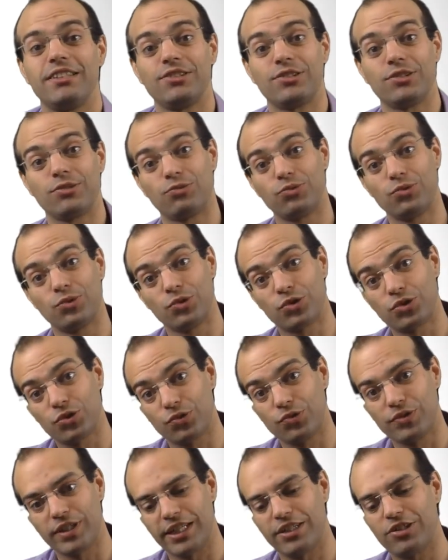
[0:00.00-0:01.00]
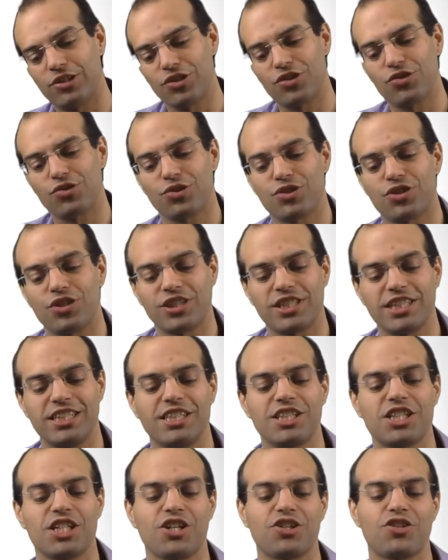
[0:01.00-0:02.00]
Donc vous retrouverez le code source en
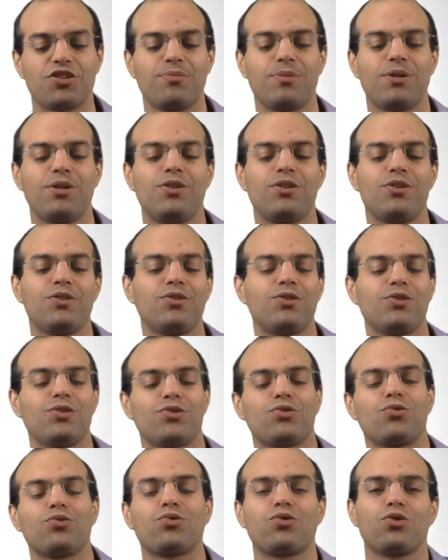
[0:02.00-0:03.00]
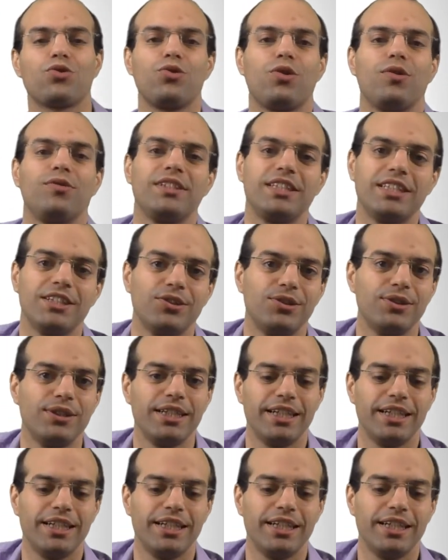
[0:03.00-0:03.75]
téléchargement euh, sous ce cours vidéo.